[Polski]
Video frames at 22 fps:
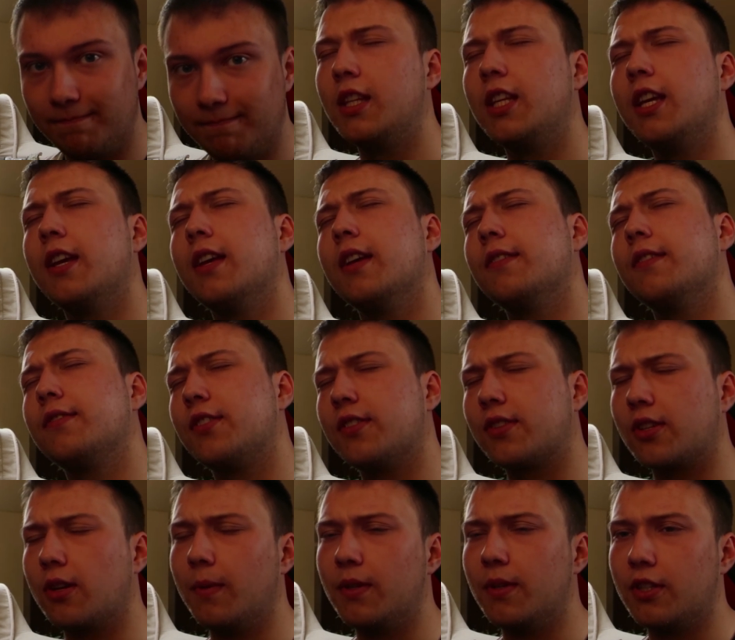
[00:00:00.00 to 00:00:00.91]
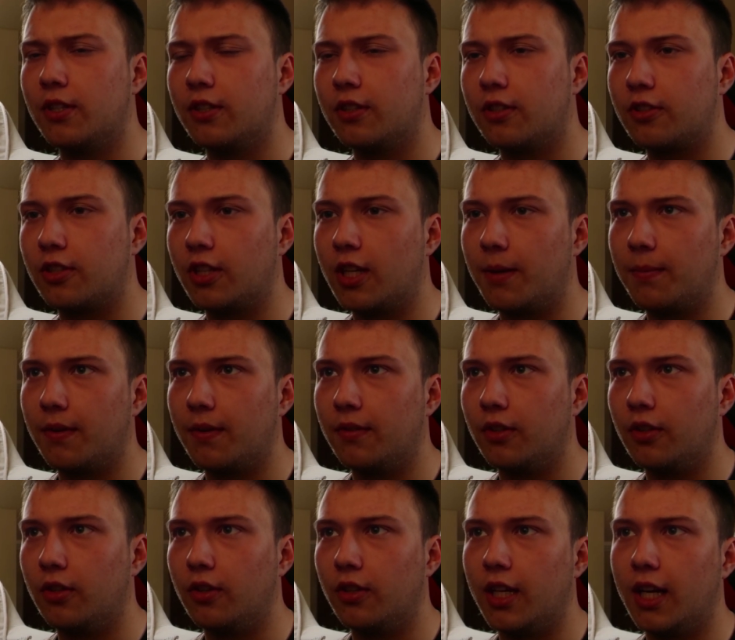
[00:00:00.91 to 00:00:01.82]
Nie wszystko będzie jeszcze na
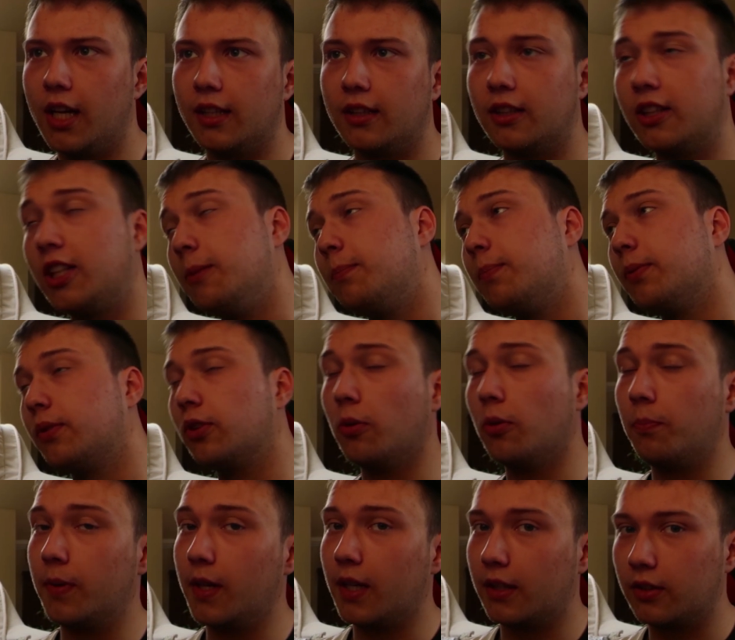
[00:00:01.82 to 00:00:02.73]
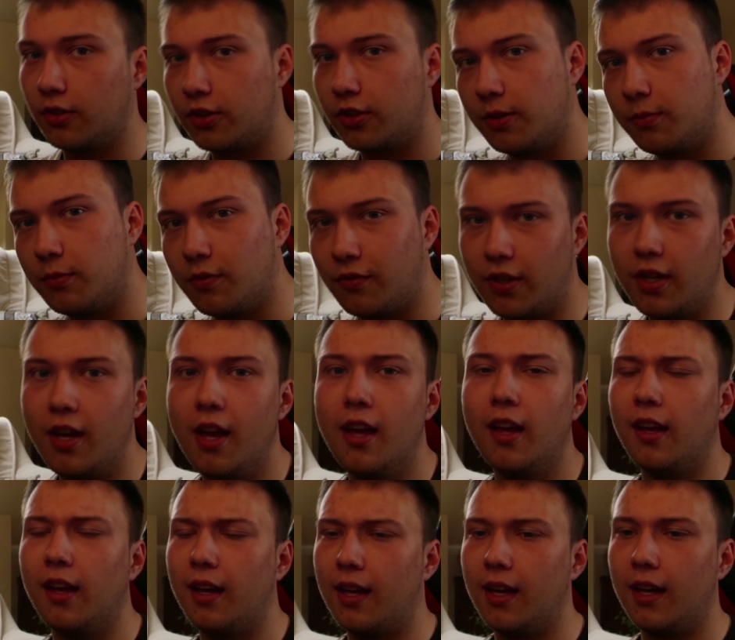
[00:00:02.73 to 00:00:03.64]
pewno na tip-top, jak to się mówi,
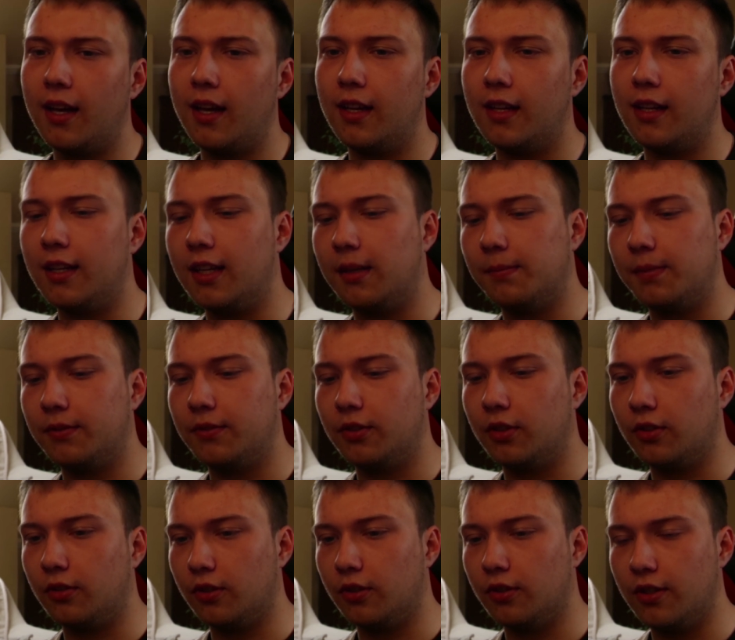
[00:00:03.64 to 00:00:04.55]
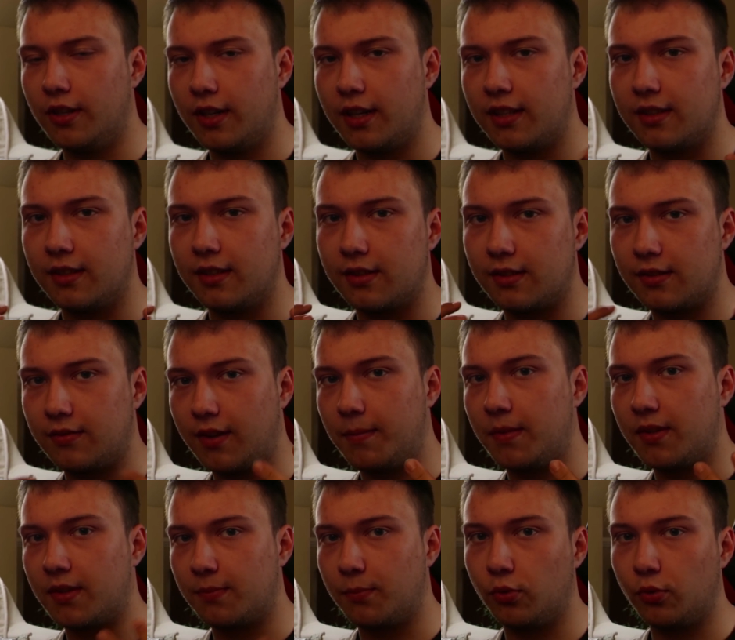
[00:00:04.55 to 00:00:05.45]
ale na pewno razem z
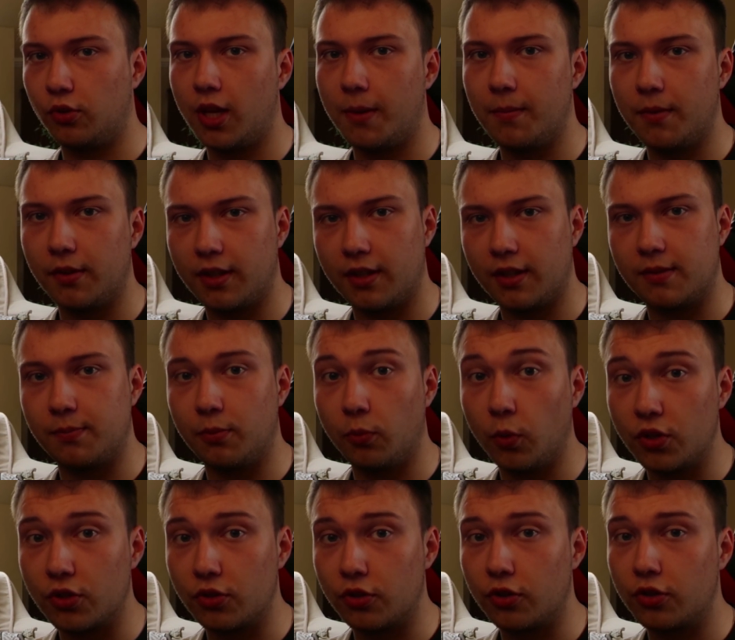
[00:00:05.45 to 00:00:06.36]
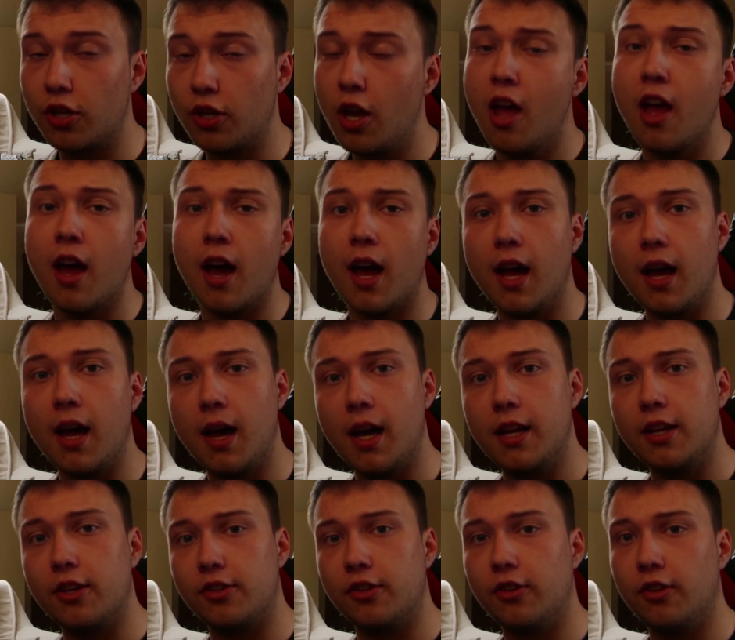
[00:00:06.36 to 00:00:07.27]
Wami zbudujemy tę społeczność,
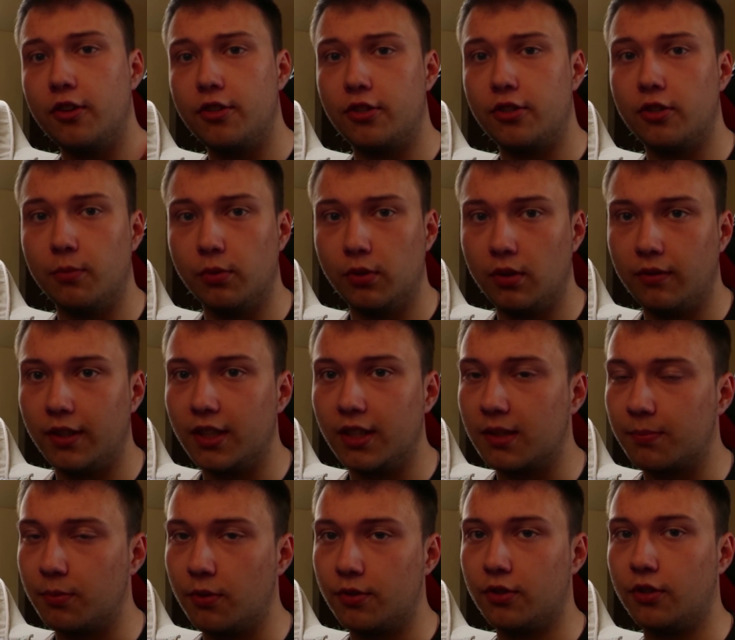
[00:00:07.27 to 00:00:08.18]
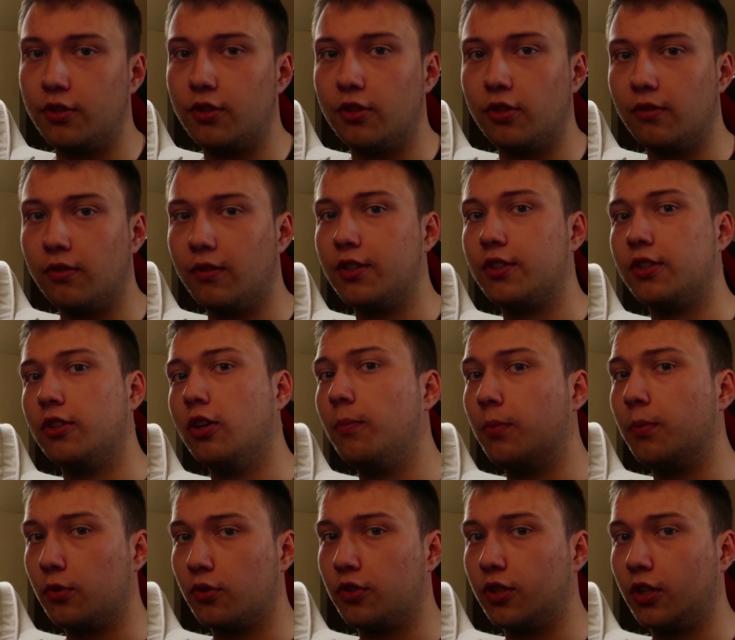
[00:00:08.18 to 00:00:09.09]
a jeśli chodzi o budowanie społeczności, no to właśnie
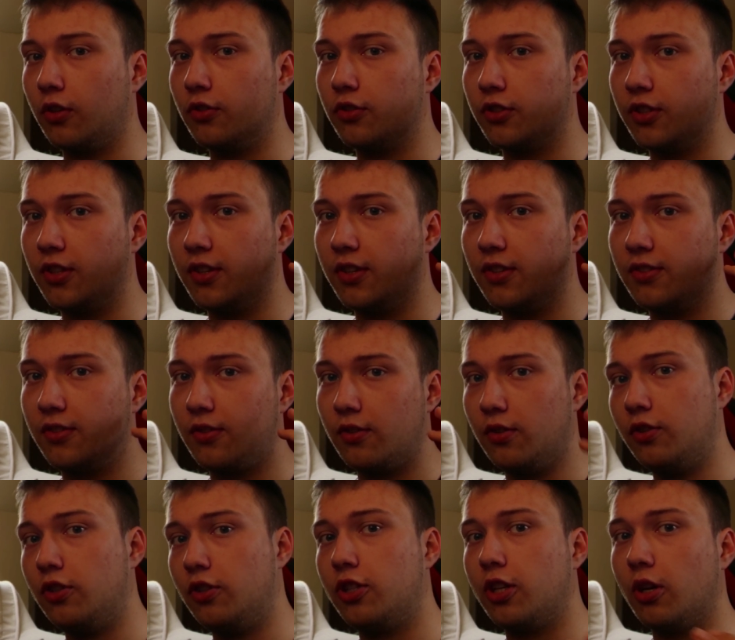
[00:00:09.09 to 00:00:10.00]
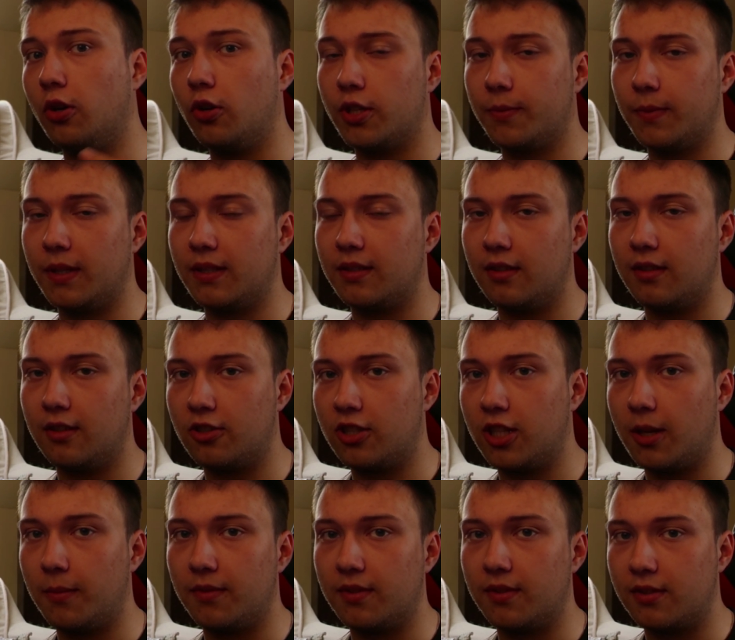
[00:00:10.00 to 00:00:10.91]
oprócz tego, że dzisiaj o 18
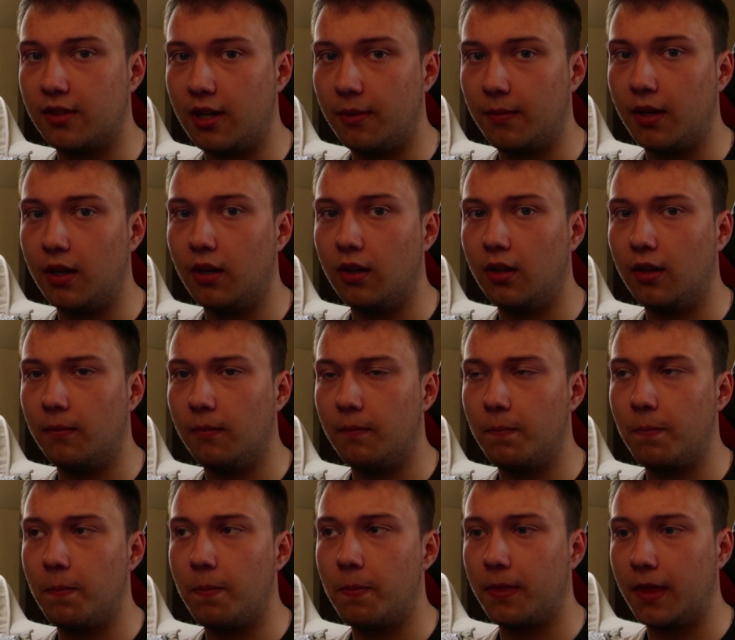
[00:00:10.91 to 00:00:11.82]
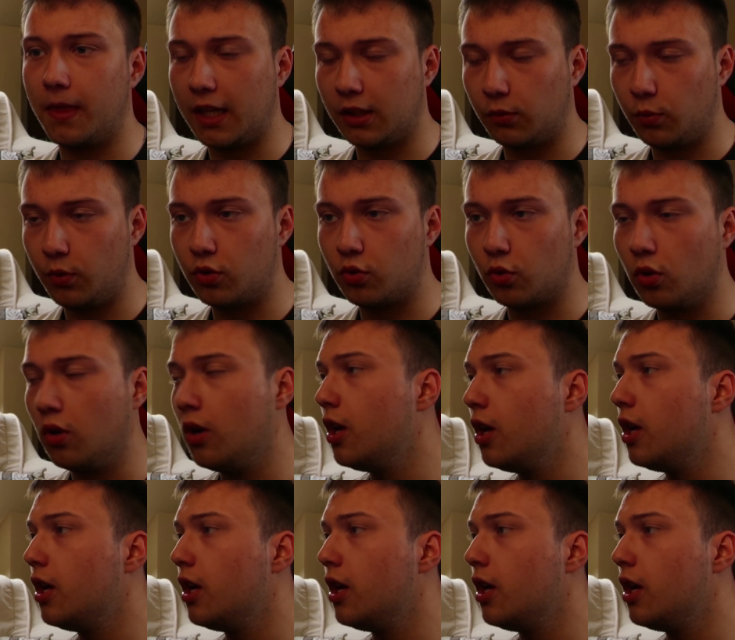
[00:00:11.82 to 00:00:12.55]
zaczynamy streama na Twitchu,